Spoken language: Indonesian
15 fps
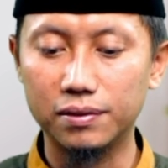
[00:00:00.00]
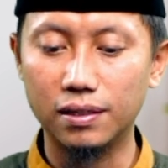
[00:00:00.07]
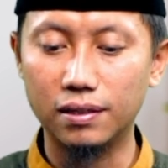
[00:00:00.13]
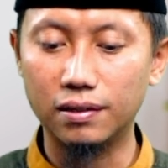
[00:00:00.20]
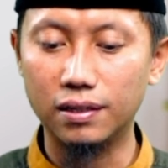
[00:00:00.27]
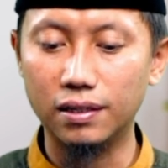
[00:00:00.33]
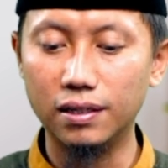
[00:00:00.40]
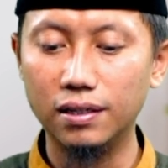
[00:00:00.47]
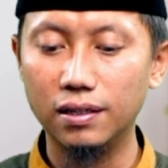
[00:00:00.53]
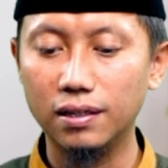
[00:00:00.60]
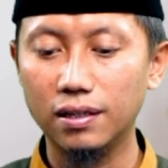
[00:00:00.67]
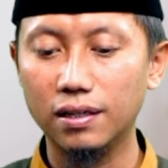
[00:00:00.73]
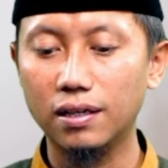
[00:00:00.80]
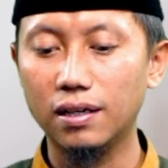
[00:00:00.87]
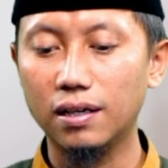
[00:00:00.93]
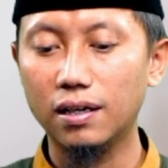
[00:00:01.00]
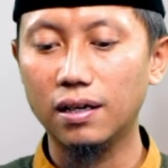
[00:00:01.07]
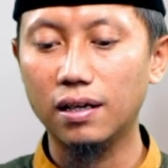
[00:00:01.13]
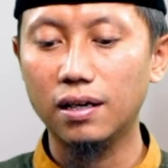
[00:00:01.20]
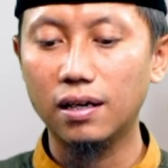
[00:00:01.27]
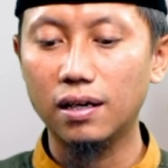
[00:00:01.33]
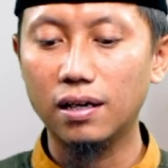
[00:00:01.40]
Misalnya gini.
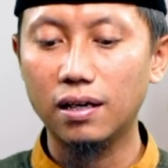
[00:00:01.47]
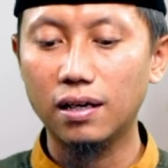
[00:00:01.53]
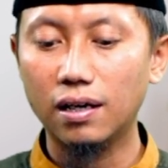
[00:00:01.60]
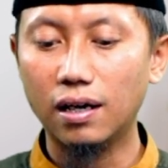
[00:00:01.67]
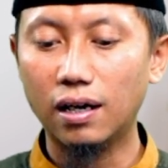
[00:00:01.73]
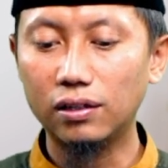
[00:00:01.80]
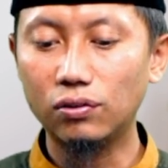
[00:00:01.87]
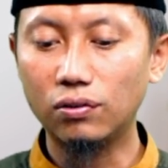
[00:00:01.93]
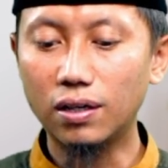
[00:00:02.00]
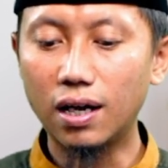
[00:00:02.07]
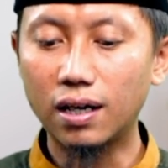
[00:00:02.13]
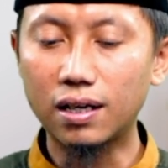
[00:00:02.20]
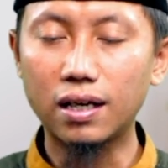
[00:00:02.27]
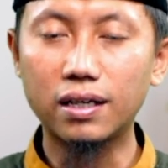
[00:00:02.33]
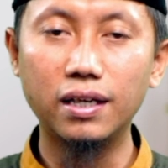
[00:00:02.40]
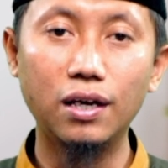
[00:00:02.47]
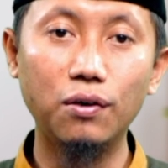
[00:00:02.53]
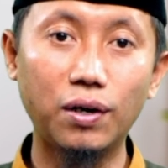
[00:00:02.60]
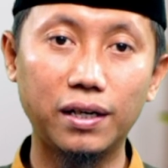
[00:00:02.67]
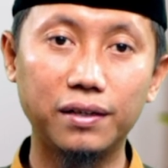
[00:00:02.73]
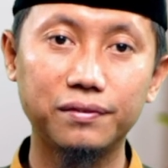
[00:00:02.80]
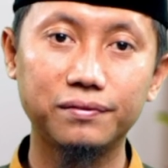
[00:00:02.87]
Ataukah kaki
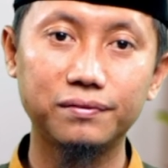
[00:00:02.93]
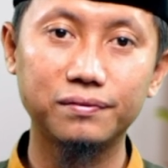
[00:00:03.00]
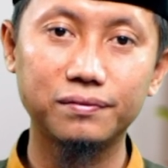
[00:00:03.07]
hewan?